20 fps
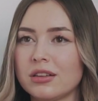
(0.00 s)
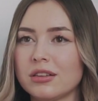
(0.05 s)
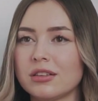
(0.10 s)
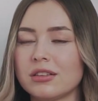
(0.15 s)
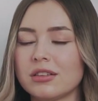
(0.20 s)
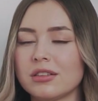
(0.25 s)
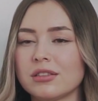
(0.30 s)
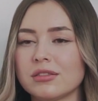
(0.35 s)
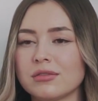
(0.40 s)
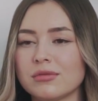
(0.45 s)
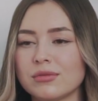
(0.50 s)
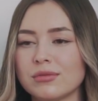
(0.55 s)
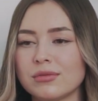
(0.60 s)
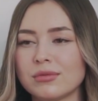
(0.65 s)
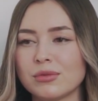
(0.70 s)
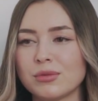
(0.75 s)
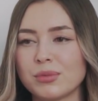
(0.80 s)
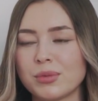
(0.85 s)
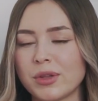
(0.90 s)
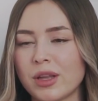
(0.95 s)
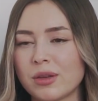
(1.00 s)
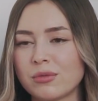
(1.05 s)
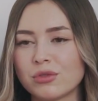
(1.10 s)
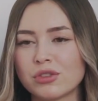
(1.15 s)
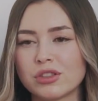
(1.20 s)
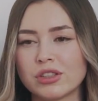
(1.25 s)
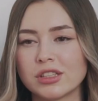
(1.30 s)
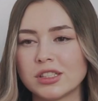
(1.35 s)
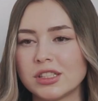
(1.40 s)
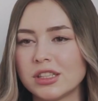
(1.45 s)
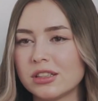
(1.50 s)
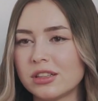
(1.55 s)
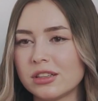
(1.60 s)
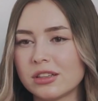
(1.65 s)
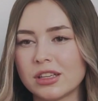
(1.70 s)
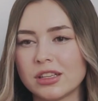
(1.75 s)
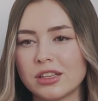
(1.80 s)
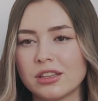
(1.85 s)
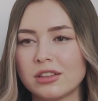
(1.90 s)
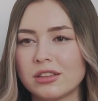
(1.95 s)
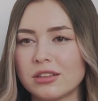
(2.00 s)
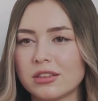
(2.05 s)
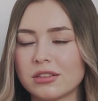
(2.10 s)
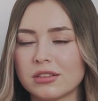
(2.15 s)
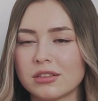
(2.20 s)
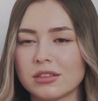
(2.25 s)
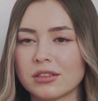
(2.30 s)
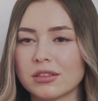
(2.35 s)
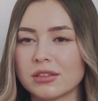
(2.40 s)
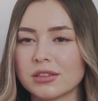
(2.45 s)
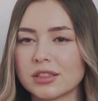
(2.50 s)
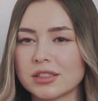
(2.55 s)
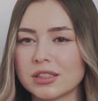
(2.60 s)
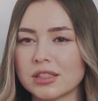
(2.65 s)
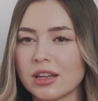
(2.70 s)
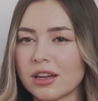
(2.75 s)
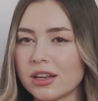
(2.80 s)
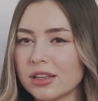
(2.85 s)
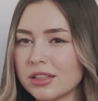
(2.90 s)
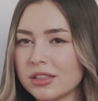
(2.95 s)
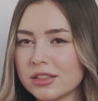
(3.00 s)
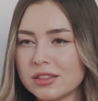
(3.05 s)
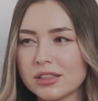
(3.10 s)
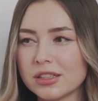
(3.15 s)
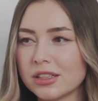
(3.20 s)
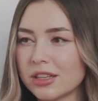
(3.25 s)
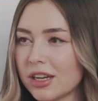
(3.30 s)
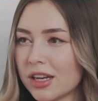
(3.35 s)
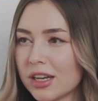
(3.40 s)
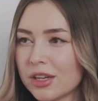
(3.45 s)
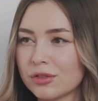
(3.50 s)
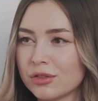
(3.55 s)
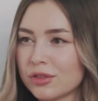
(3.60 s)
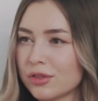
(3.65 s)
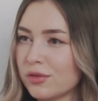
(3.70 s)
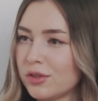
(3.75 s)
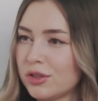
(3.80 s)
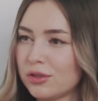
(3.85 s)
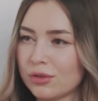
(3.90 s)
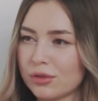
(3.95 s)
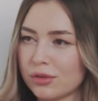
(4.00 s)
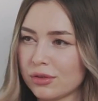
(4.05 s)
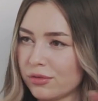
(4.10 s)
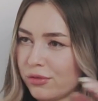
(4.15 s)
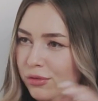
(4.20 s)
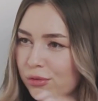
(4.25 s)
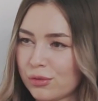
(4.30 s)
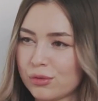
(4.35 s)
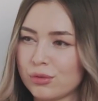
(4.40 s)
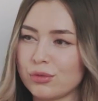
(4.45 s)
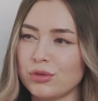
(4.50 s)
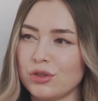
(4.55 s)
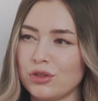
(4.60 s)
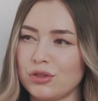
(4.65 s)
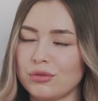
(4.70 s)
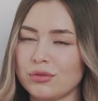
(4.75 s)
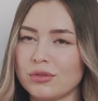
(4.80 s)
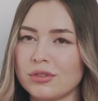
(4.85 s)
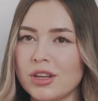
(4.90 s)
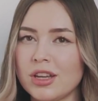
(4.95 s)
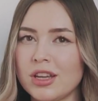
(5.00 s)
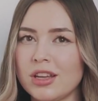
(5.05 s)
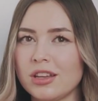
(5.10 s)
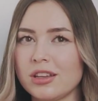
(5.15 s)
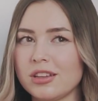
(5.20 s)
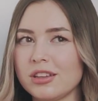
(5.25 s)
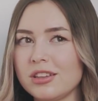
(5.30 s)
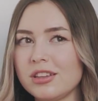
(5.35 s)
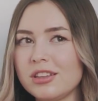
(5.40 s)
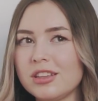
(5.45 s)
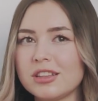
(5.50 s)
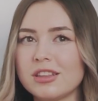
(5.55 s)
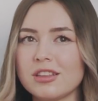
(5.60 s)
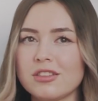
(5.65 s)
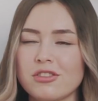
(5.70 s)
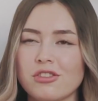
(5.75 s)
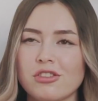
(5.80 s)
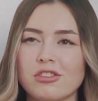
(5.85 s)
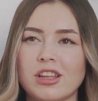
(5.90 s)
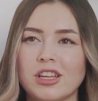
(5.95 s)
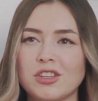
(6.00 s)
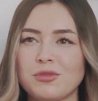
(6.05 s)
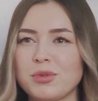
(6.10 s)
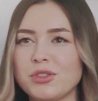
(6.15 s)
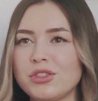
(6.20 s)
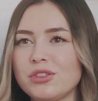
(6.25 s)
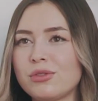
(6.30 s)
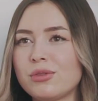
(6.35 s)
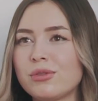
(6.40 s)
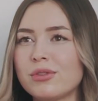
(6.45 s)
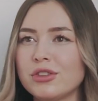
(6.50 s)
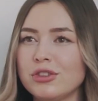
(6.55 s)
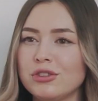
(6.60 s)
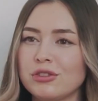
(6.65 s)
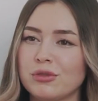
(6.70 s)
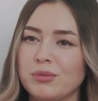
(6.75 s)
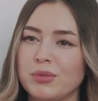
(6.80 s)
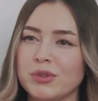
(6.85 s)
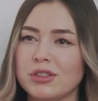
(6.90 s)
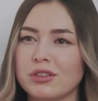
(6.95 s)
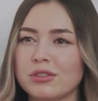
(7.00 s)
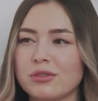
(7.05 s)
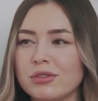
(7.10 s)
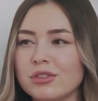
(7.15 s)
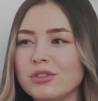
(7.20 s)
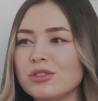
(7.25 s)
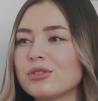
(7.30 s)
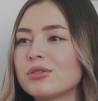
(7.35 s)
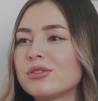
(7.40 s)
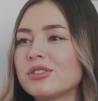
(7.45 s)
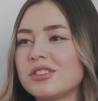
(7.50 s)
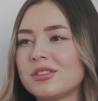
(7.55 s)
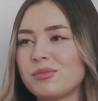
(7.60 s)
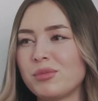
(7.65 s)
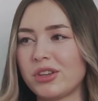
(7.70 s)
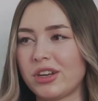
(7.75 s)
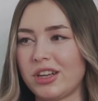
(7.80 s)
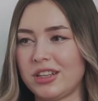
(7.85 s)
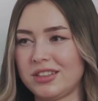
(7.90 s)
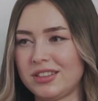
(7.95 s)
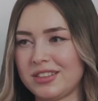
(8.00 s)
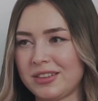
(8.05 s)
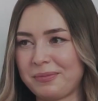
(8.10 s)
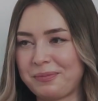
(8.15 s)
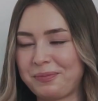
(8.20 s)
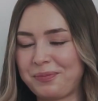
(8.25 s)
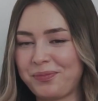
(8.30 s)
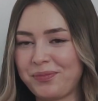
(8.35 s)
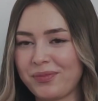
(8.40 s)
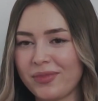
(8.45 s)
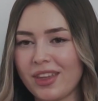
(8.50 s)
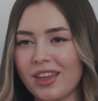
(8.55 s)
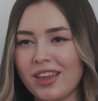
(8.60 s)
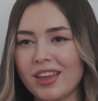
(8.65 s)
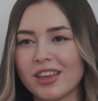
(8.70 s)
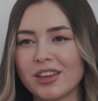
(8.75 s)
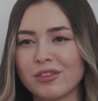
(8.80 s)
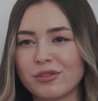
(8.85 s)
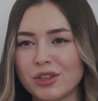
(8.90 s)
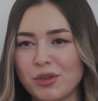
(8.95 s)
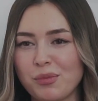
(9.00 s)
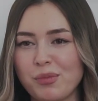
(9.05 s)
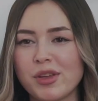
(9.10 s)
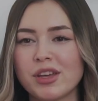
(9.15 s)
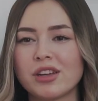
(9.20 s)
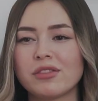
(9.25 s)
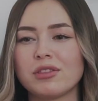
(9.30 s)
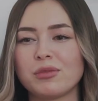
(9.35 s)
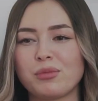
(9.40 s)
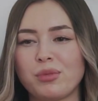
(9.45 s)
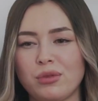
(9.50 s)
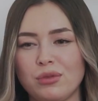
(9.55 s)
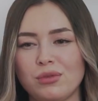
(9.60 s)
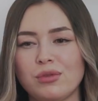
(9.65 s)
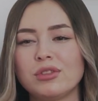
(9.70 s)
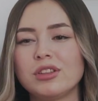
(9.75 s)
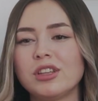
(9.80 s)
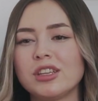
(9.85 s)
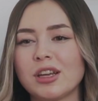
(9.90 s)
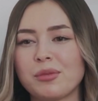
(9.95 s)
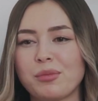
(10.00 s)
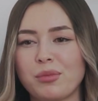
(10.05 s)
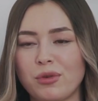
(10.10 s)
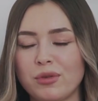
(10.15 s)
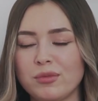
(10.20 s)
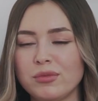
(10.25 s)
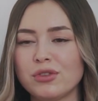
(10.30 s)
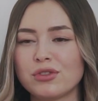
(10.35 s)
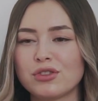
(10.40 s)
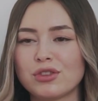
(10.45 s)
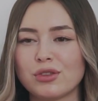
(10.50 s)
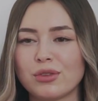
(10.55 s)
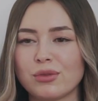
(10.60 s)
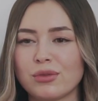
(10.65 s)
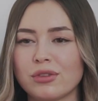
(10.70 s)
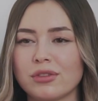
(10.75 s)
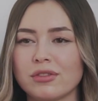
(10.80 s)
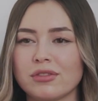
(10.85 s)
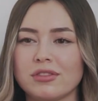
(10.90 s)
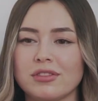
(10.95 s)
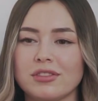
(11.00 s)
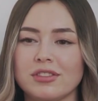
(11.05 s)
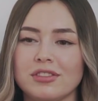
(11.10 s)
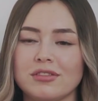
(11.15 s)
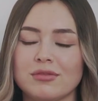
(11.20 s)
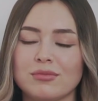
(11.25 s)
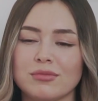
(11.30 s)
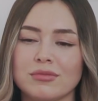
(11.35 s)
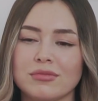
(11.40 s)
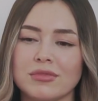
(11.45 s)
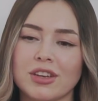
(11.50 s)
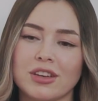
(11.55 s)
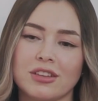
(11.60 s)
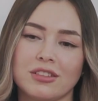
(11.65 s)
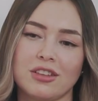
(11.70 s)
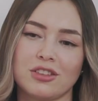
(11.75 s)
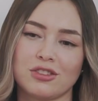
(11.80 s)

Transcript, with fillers: а, ну, потому что где-то какие-то знания теряются, все в кучу, и ты начинаешь потихонечку-потихонечку разбираться. И вот первые полгода я помню, что у меня